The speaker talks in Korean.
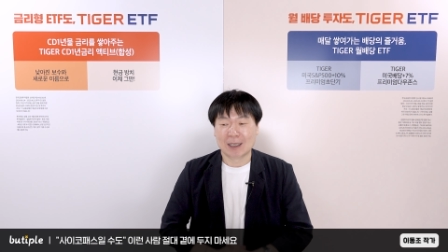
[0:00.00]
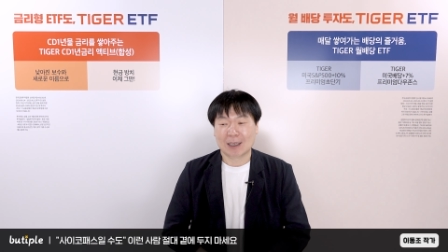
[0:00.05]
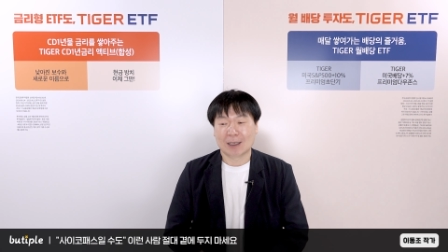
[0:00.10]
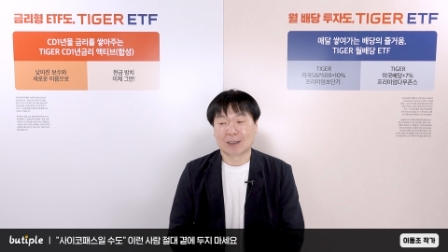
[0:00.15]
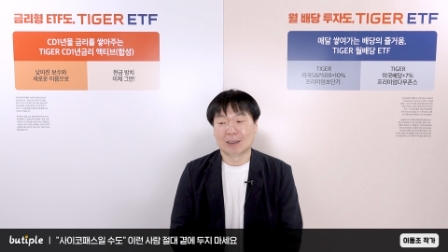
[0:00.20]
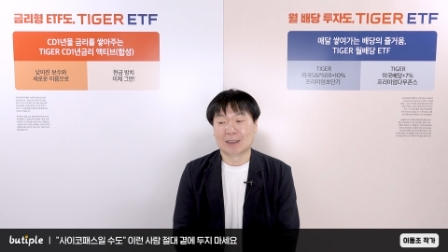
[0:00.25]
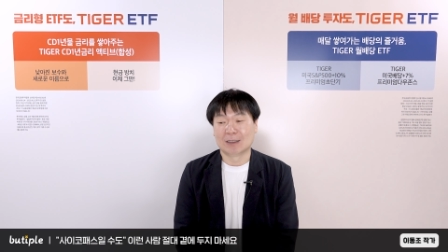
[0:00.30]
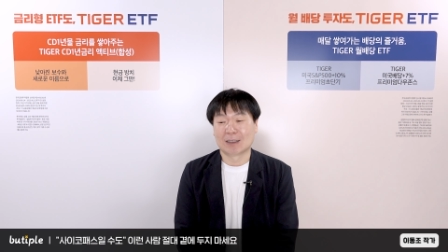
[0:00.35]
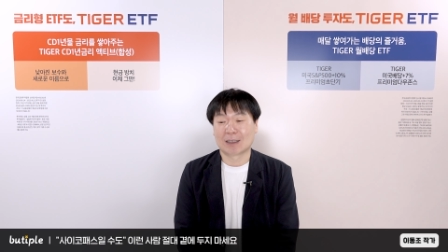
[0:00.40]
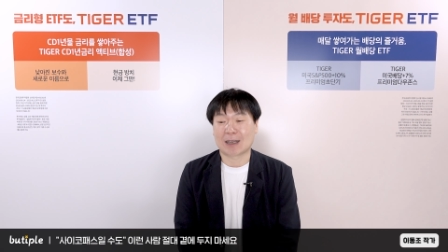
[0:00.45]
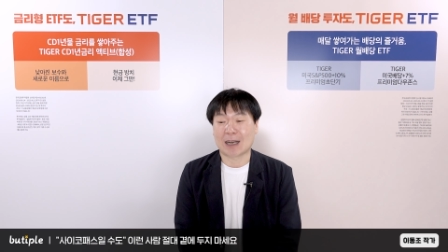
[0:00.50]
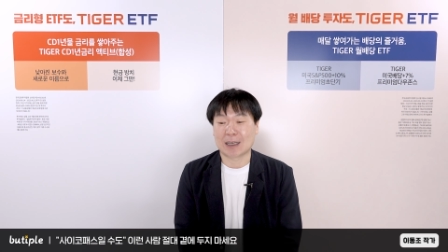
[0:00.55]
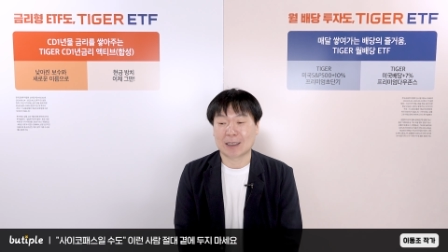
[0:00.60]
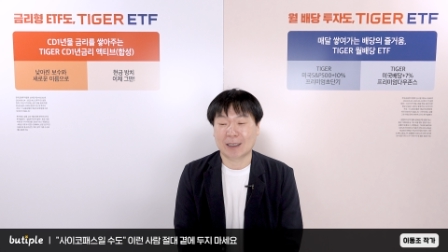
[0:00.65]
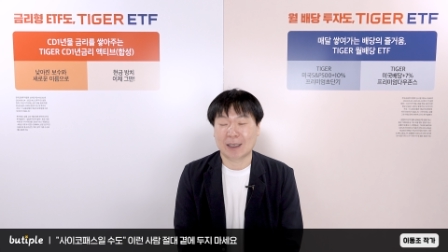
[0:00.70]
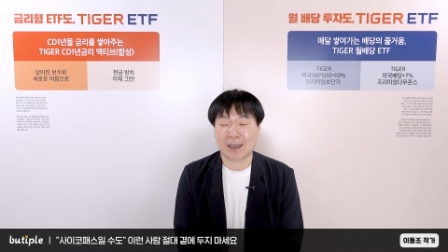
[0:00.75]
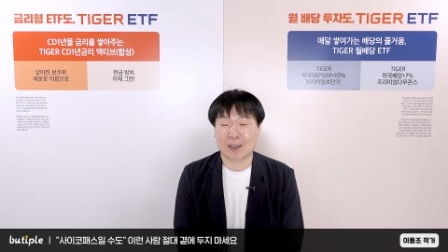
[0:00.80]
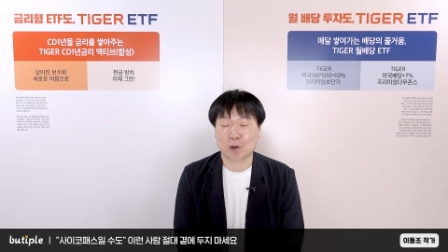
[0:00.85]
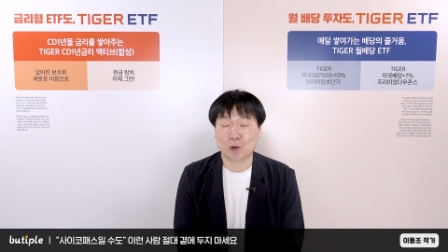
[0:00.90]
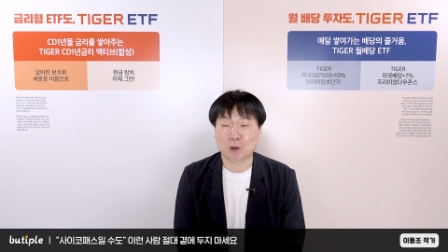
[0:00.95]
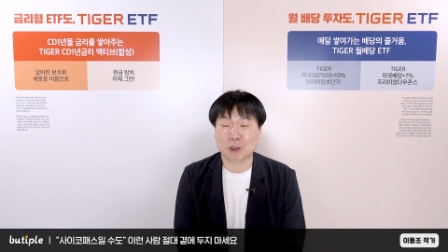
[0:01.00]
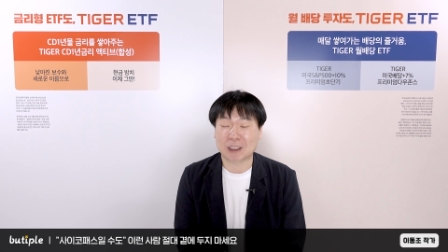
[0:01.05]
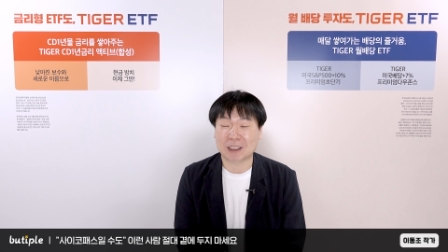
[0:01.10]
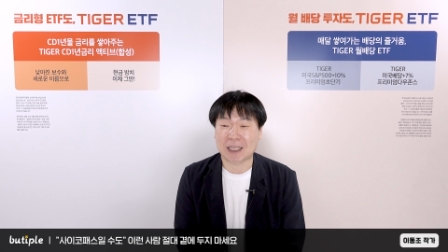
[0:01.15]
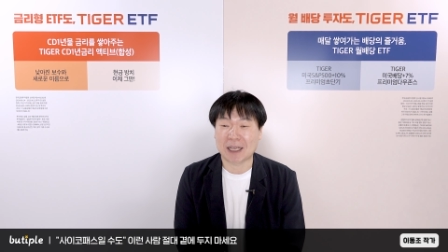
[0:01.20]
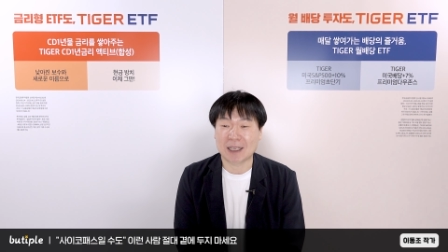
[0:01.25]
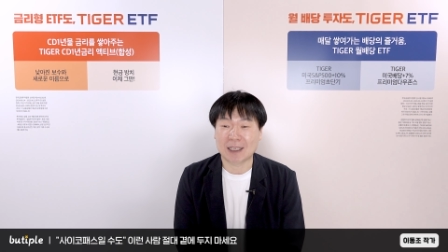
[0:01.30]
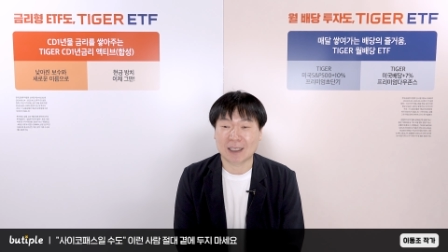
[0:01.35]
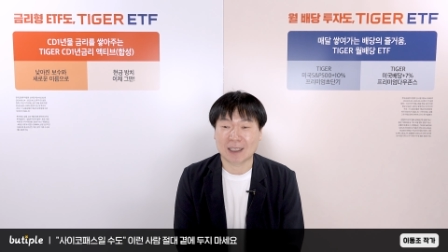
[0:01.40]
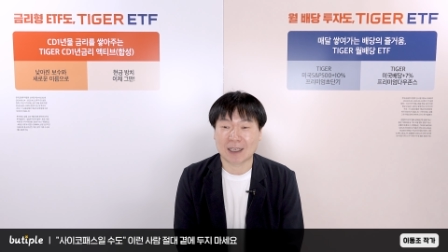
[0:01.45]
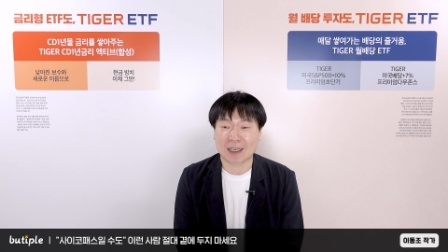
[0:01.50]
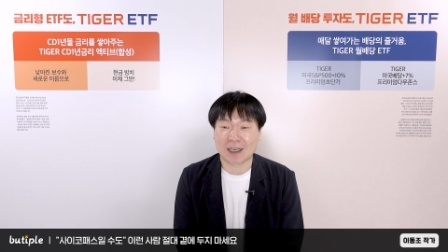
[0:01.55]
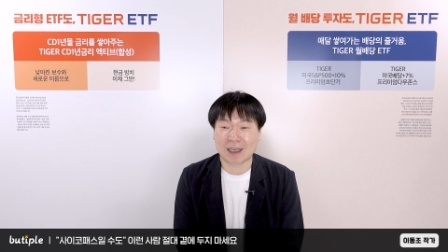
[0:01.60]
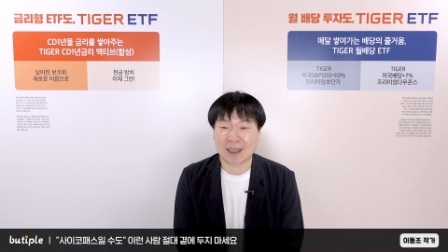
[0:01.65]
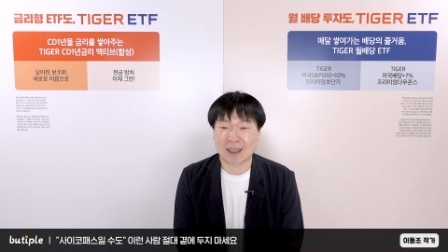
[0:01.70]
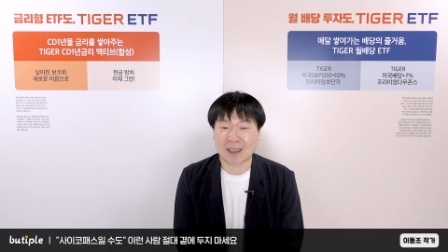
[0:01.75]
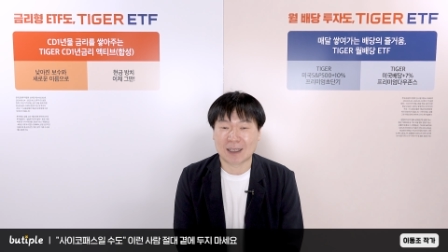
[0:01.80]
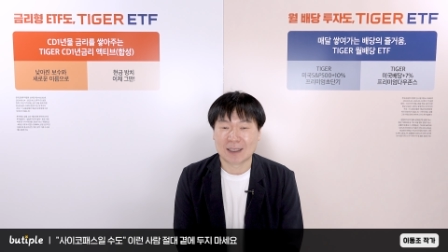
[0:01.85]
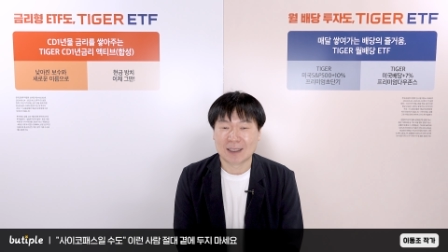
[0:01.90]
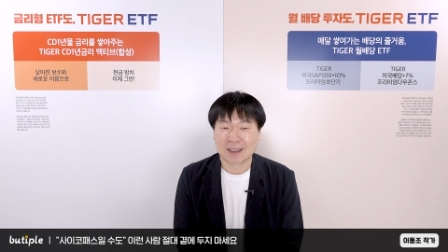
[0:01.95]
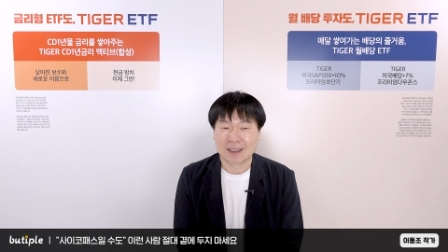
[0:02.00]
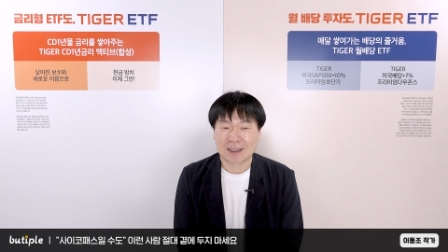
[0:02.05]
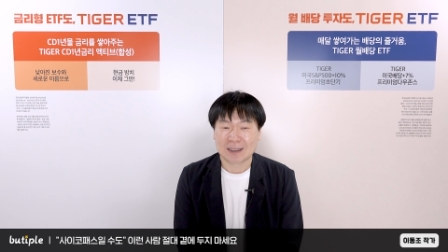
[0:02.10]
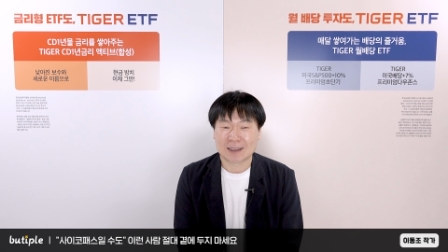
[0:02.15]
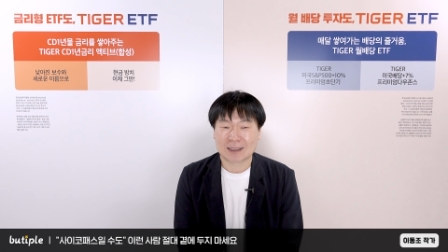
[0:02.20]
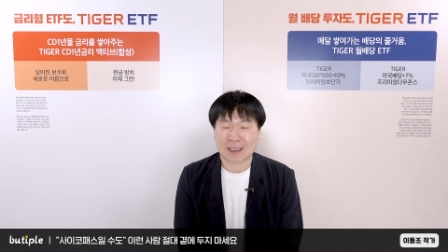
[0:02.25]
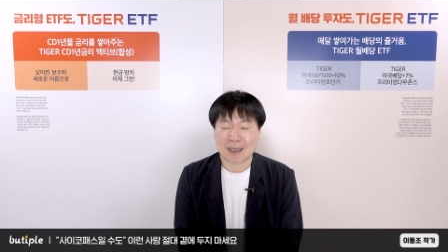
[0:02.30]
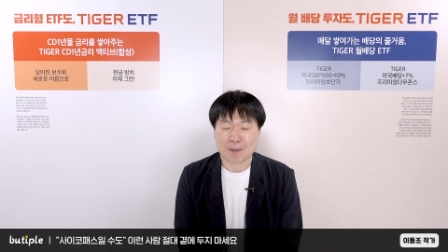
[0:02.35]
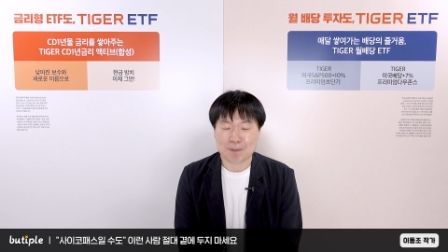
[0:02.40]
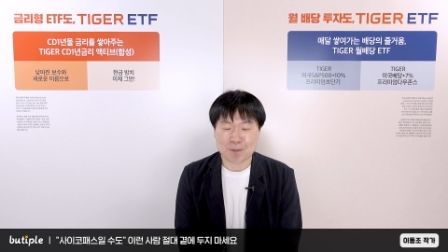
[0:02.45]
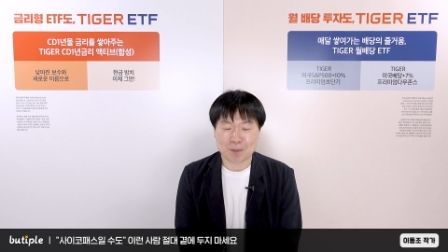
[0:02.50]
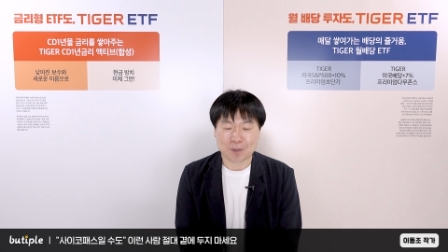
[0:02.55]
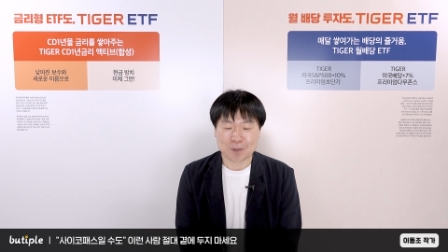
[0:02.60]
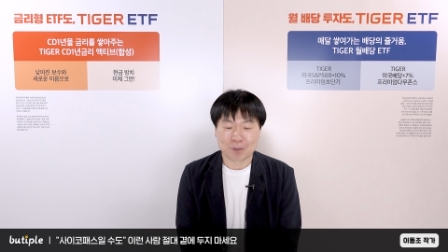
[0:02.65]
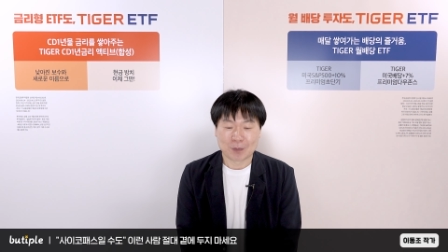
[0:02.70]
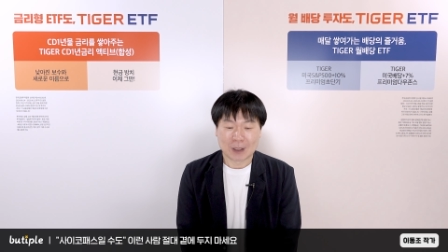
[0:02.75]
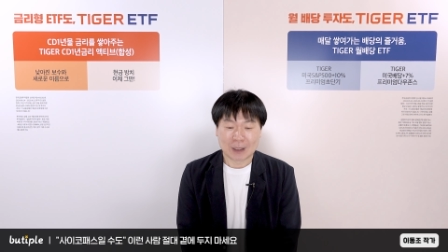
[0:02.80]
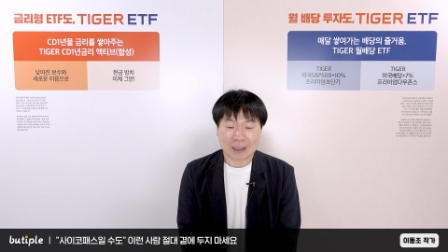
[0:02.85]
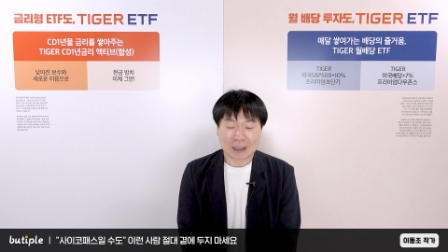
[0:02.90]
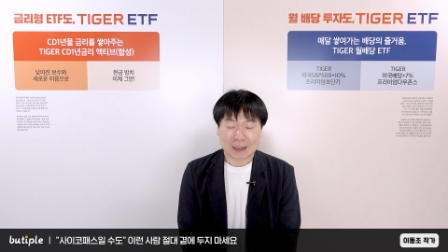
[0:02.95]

어, 관계가 유지되니까 참